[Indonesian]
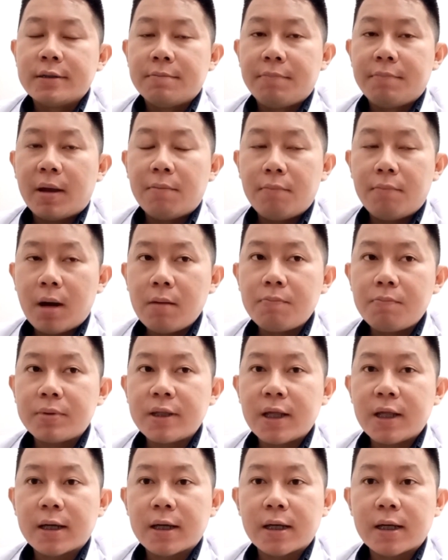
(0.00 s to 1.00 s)
Memang
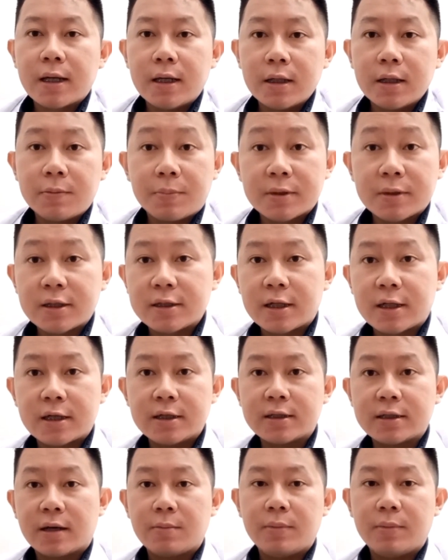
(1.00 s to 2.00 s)
penyakit ini seperti tadi
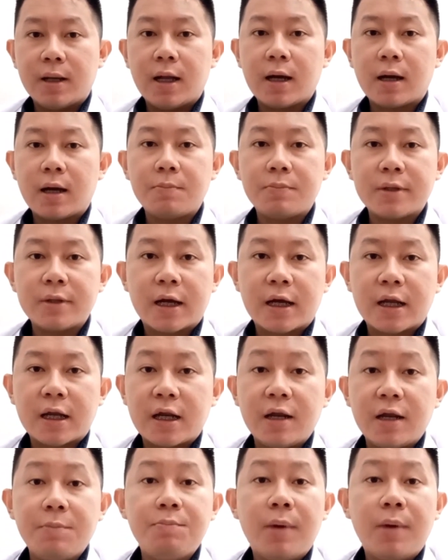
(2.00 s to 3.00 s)
saya bilang kan penyakit
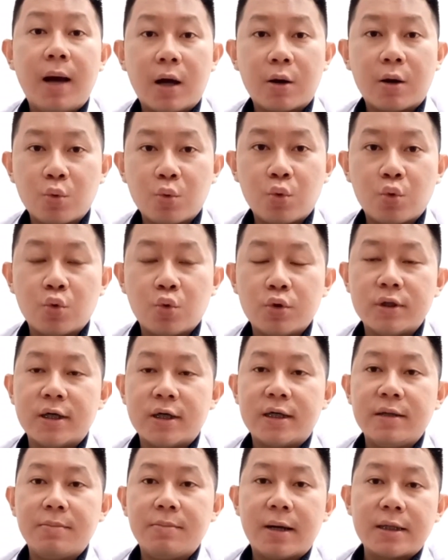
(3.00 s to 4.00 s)
ini baru, mm-hmm.
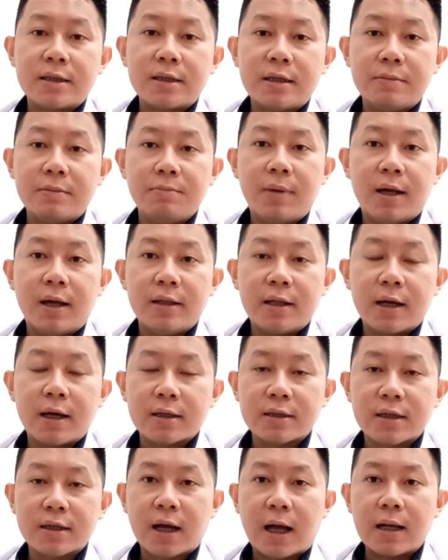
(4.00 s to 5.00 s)
jadi masih banyak
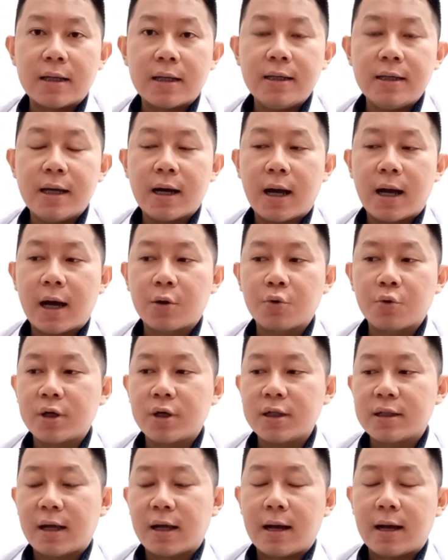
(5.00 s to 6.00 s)
sekali yang harus
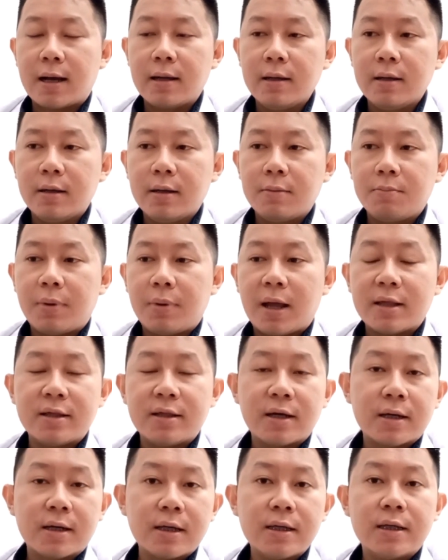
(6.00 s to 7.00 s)
kita
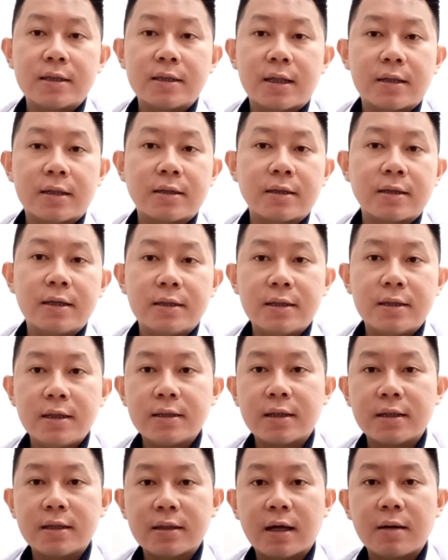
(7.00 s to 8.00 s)
pelajari, kita
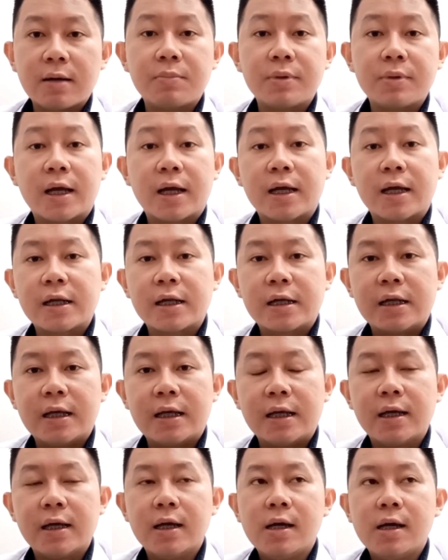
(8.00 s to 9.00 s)
teliti tentang penyakit
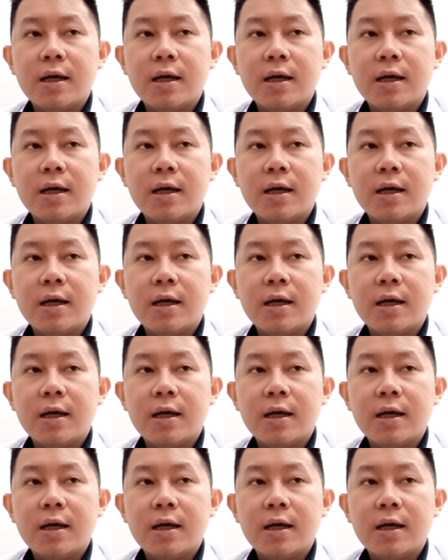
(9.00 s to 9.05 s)
ini.